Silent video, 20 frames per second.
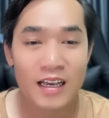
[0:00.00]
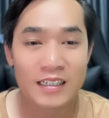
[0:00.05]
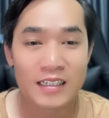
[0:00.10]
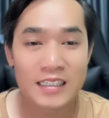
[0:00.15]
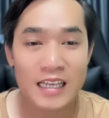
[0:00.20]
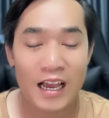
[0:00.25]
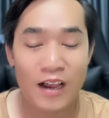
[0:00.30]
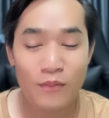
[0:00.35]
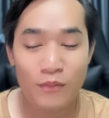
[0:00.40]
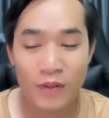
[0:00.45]

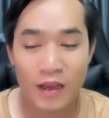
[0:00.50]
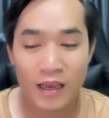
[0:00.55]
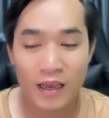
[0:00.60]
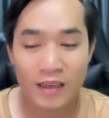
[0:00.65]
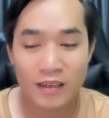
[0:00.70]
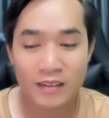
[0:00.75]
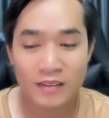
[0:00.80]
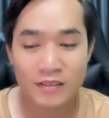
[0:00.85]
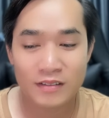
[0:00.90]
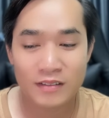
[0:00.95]
sao
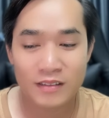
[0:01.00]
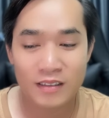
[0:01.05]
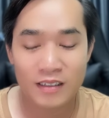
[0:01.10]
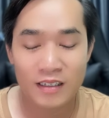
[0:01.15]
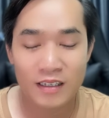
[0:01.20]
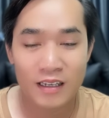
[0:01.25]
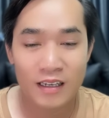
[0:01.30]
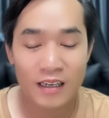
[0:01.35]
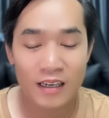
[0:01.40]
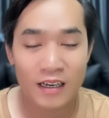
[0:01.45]
mà
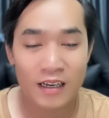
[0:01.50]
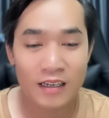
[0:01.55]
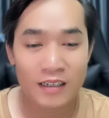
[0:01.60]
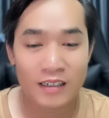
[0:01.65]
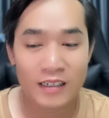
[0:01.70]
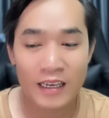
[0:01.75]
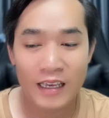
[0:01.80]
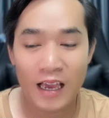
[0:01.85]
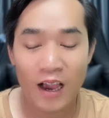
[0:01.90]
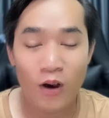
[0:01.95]
à,
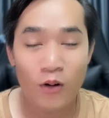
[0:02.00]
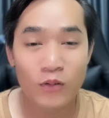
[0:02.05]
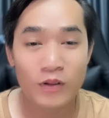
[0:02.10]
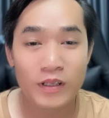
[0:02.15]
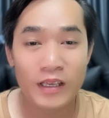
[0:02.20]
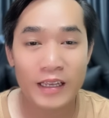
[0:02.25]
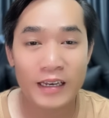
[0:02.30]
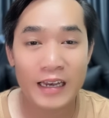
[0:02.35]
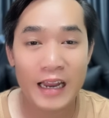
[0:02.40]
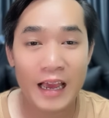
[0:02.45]
khí hậu
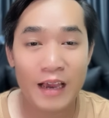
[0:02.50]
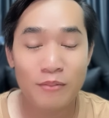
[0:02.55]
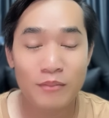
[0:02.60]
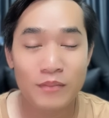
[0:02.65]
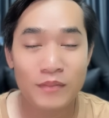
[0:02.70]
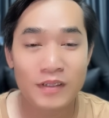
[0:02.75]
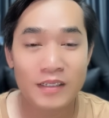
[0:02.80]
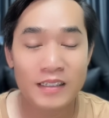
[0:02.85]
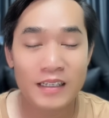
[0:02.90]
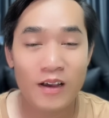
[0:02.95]
Việt
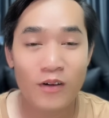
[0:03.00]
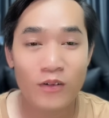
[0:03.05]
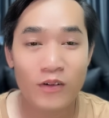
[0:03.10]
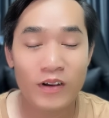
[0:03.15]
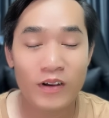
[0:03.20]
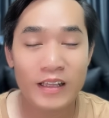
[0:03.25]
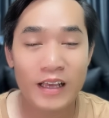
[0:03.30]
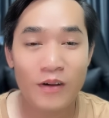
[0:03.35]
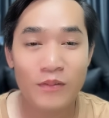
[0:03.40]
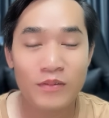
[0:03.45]
Nam đâu có
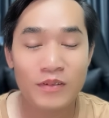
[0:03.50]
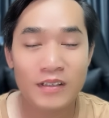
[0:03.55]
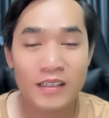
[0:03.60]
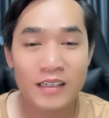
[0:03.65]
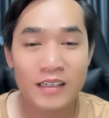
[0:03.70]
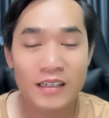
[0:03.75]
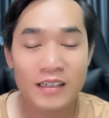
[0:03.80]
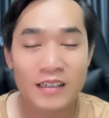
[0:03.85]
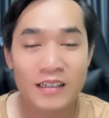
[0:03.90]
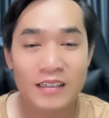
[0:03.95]
giống
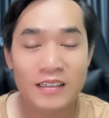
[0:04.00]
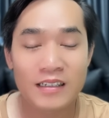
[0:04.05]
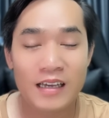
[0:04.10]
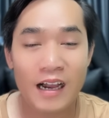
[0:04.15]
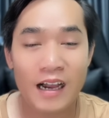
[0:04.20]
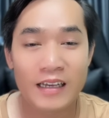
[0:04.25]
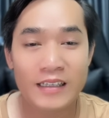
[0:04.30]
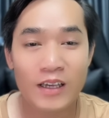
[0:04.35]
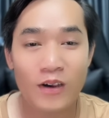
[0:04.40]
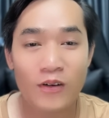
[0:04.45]
như
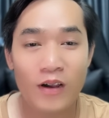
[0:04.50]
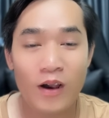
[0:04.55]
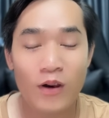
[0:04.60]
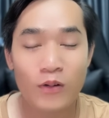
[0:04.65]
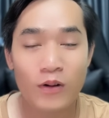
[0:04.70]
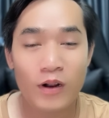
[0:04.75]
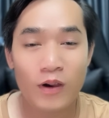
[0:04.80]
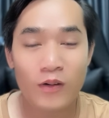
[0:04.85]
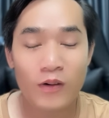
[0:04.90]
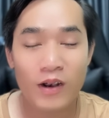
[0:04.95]
ở châu Âu
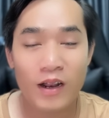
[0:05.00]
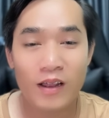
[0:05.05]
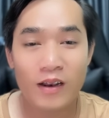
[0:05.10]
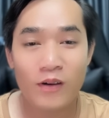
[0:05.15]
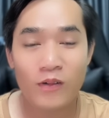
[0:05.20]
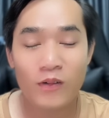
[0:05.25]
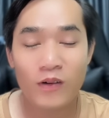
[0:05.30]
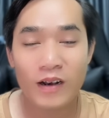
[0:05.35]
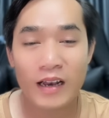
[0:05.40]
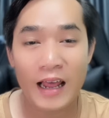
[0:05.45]
đâu có
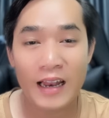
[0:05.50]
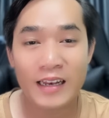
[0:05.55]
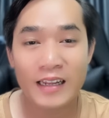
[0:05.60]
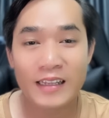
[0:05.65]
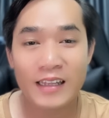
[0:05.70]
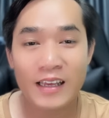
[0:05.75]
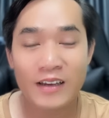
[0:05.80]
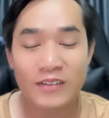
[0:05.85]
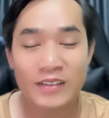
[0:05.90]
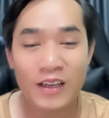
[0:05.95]
đâu có lạnh
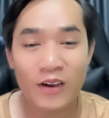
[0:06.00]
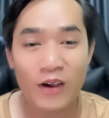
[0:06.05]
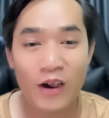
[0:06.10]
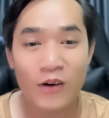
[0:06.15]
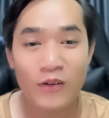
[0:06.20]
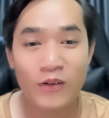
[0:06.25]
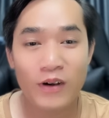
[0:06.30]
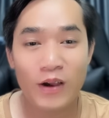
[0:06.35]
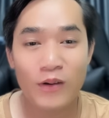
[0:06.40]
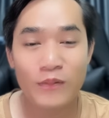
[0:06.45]
như châu
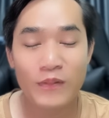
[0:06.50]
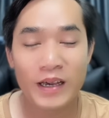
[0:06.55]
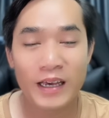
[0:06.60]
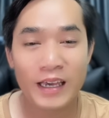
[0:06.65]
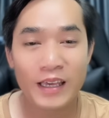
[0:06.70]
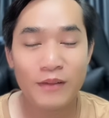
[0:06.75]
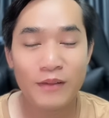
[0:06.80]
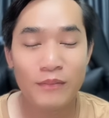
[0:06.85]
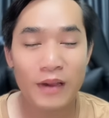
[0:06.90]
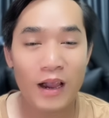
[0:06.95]
Âu đâu mà
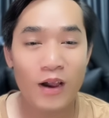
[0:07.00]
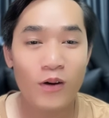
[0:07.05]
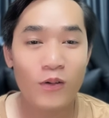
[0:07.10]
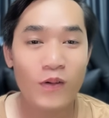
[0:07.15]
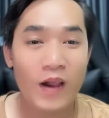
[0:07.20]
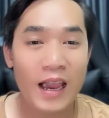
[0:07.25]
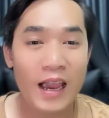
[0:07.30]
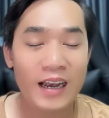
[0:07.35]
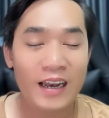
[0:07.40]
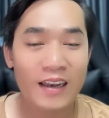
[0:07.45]
thấy mặc áo
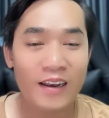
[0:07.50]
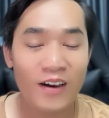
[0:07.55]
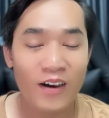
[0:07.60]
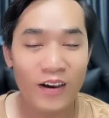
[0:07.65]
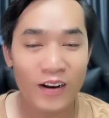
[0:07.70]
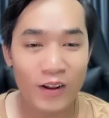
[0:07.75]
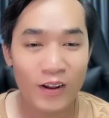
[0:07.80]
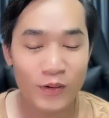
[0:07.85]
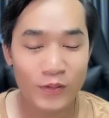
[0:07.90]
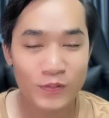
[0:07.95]
khoác này
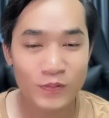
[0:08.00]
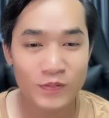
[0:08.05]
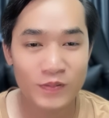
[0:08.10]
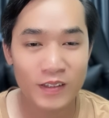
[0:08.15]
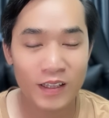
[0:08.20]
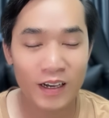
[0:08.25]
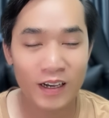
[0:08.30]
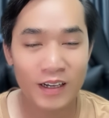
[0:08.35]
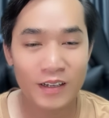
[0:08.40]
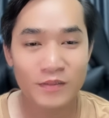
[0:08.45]
nọ đâu
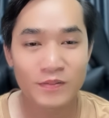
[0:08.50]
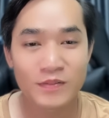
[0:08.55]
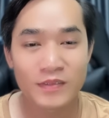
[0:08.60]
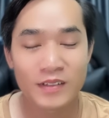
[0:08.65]
đó